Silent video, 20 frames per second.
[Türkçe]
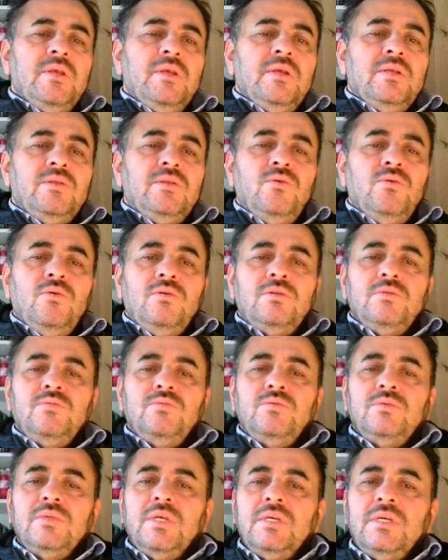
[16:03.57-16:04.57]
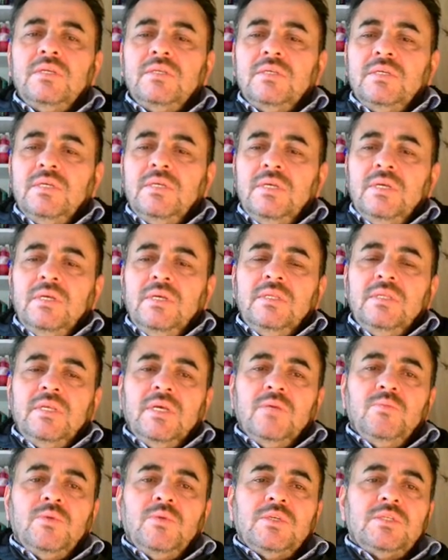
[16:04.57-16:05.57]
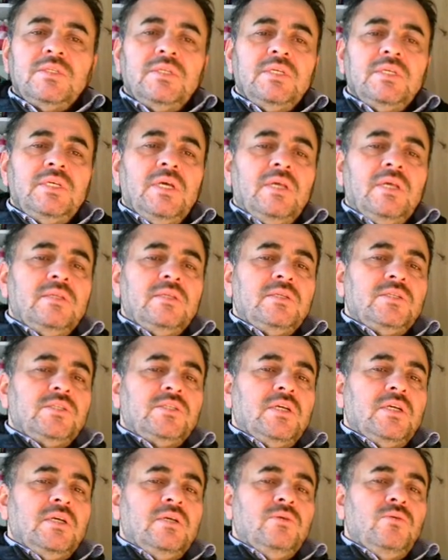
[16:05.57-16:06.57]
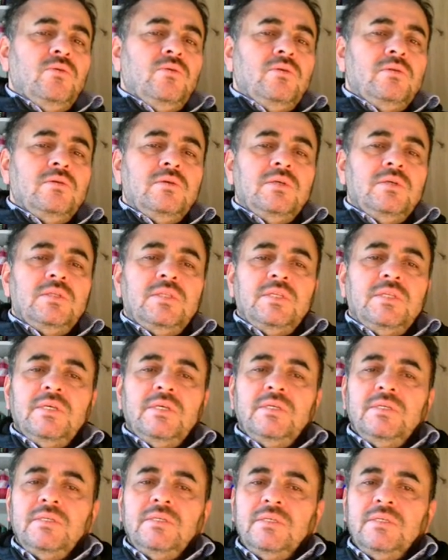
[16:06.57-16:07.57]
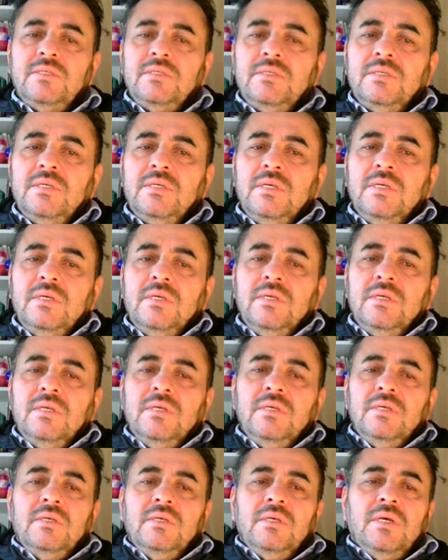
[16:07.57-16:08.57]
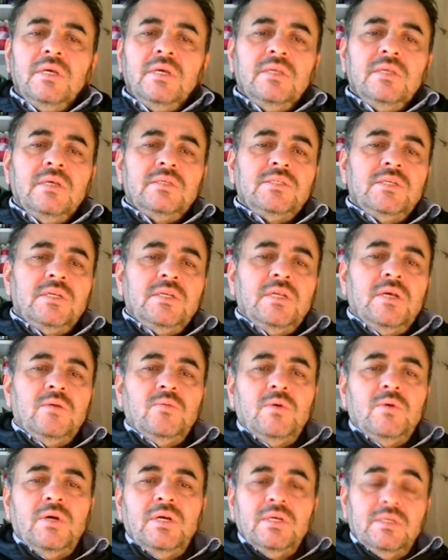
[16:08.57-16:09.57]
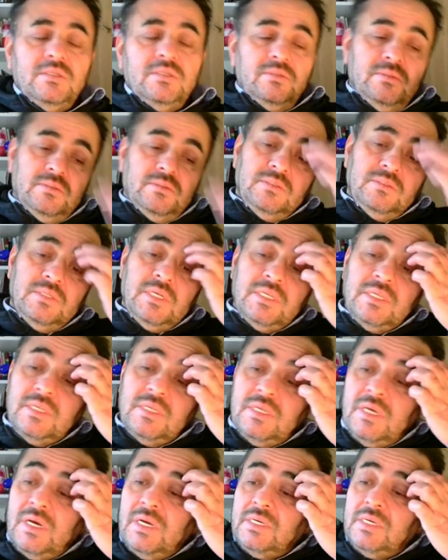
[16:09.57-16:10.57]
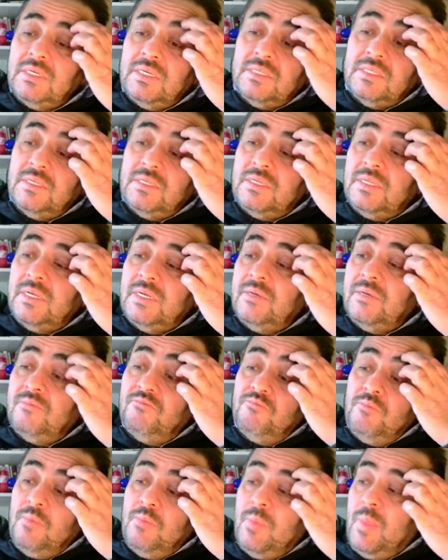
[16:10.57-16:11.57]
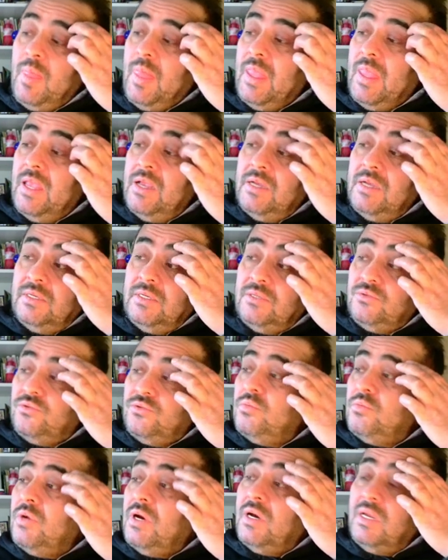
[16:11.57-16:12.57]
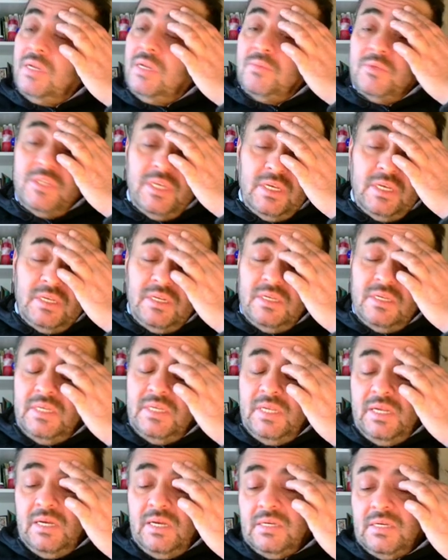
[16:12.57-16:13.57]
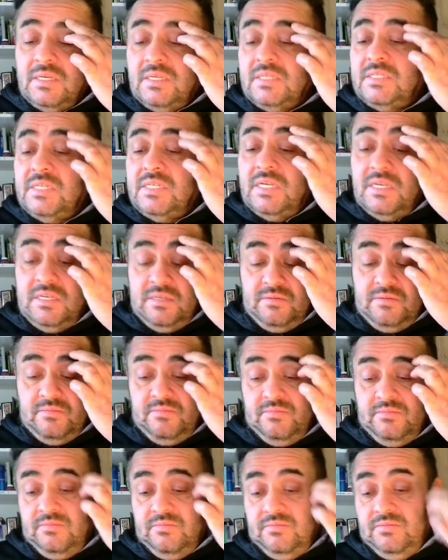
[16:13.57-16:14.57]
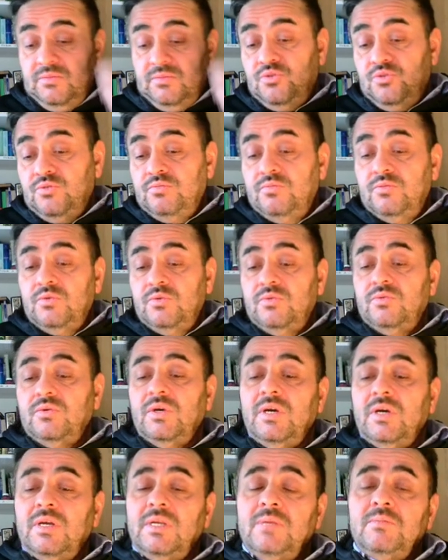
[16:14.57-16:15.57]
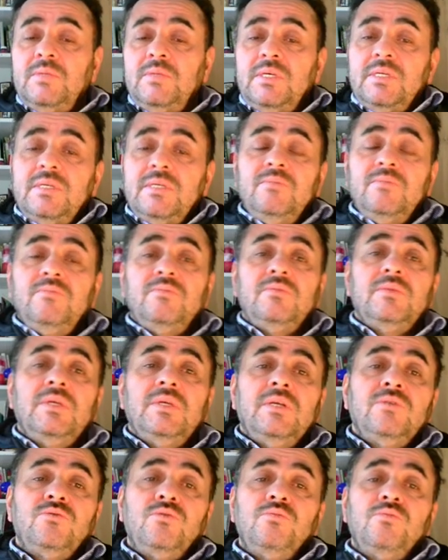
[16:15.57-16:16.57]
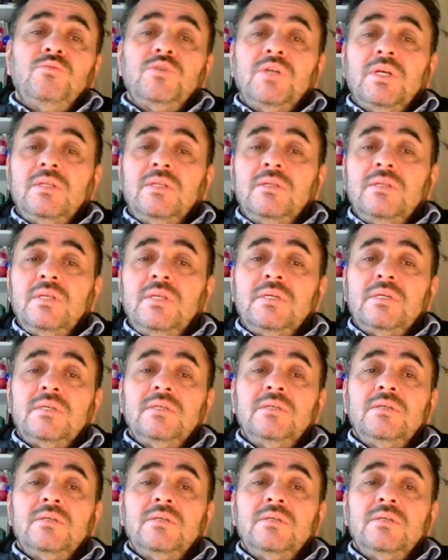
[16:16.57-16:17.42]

Ne oldu bunlar? tek başına yalnızca öldü gitti. Yani Cenab-ı Hak zaten ahirette de tüm alemi tekrar helak edecek. Tüm e, alemleri, tüm canlıları